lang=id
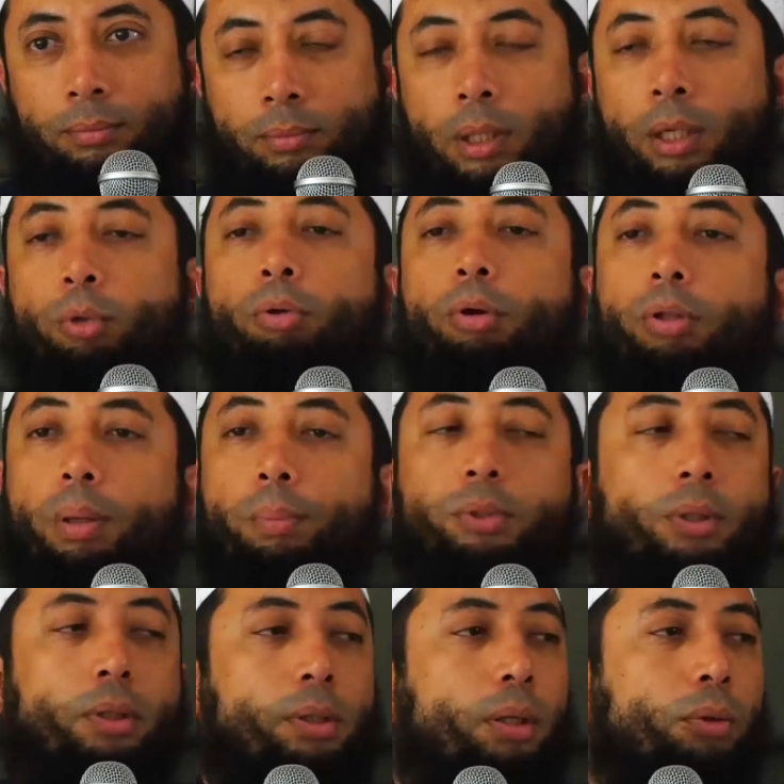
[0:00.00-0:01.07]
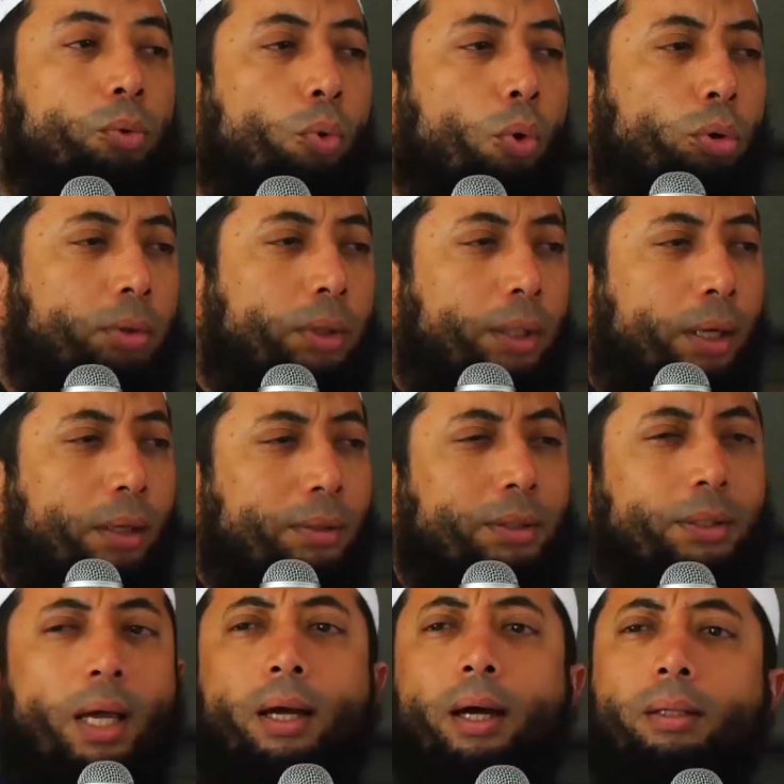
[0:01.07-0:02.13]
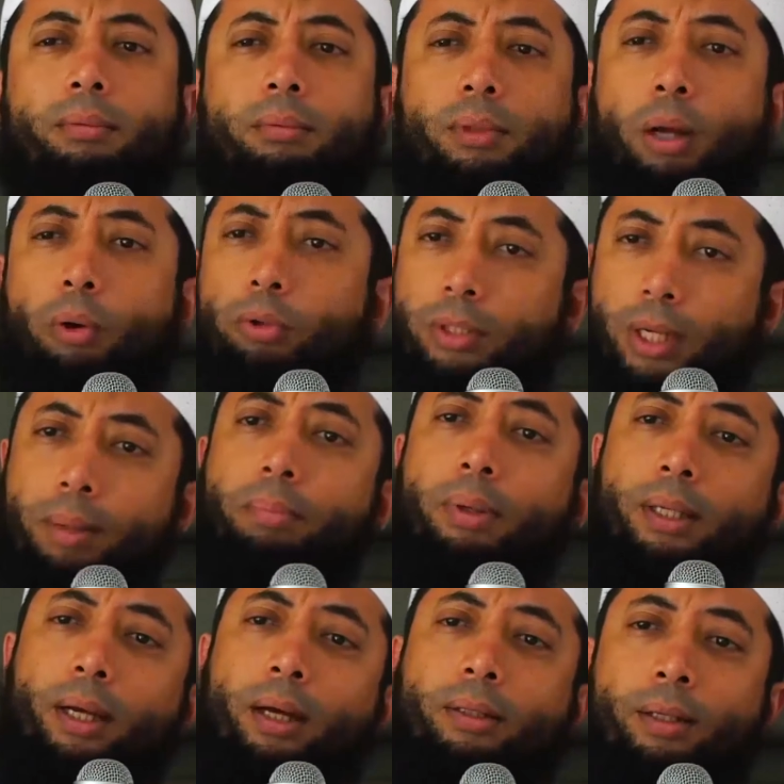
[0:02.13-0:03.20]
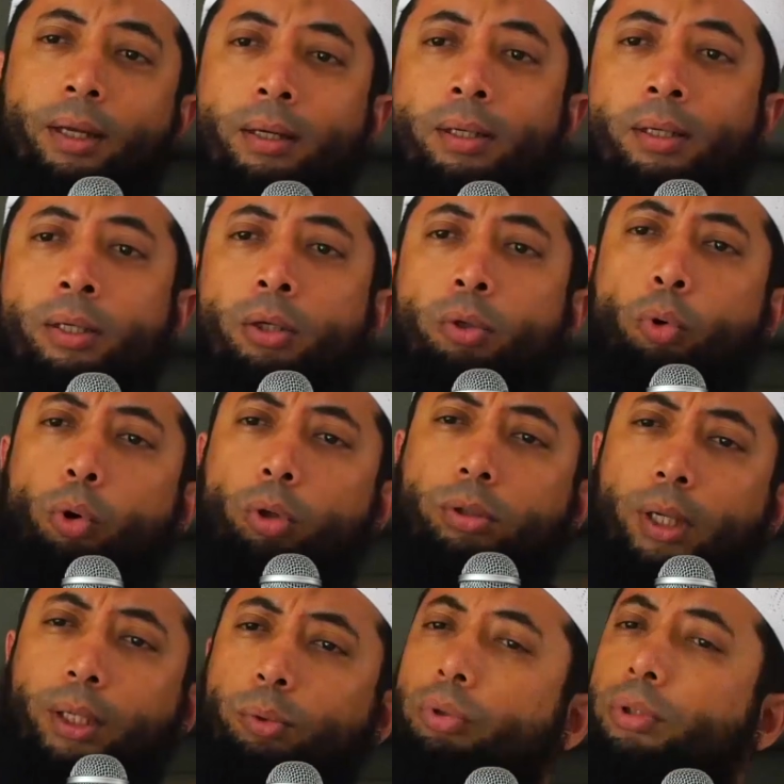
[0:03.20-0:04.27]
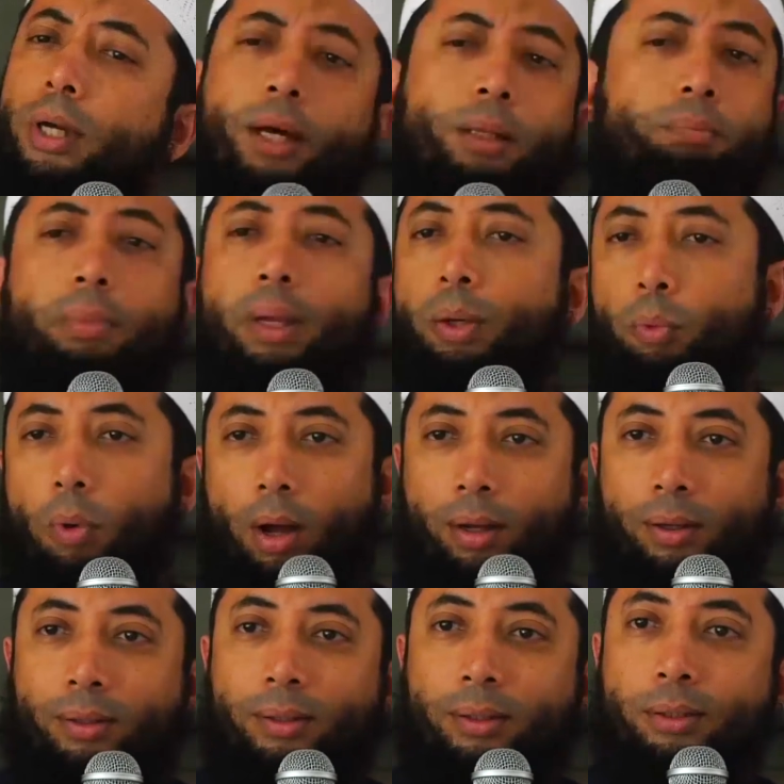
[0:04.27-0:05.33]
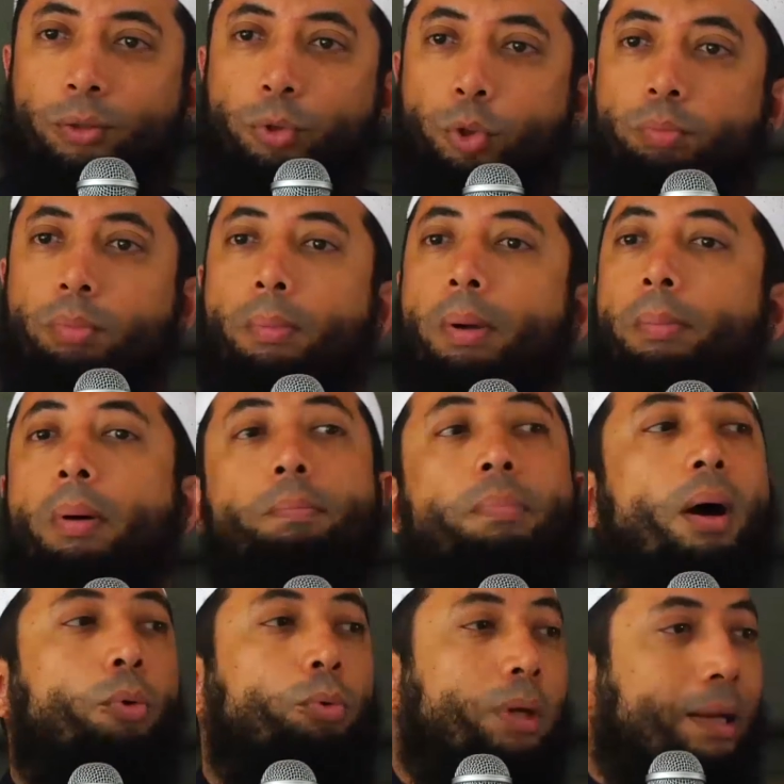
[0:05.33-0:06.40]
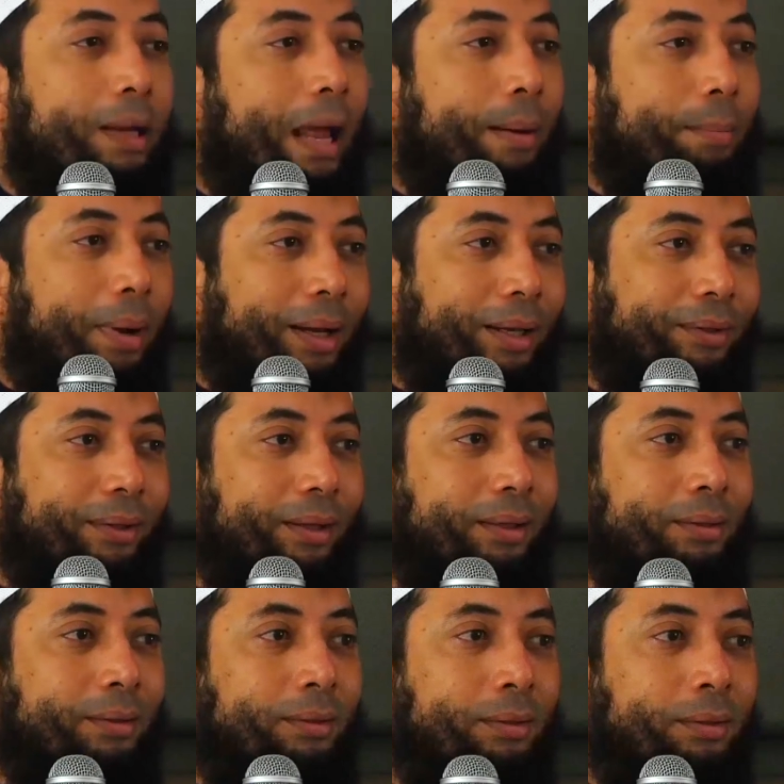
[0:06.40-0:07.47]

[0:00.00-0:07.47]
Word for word: Dan itu kita bisa lihat kota yang sangat, kalau saya melihat ya, kota itu sangat mewah. Cuma memang bangunan lama gitu ya.